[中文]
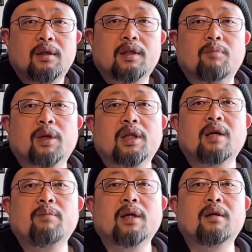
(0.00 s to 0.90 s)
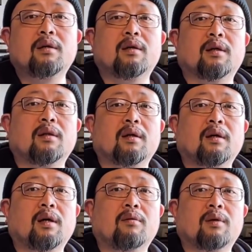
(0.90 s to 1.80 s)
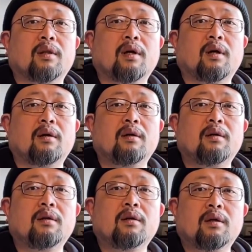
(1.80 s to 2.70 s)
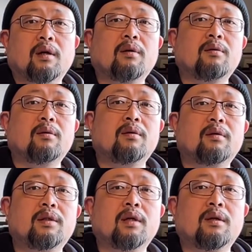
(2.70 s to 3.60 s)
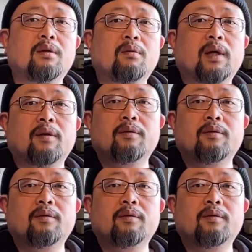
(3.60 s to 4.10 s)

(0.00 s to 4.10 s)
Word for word: 怎么他妈可能啊！我操！好，谢谢诸位。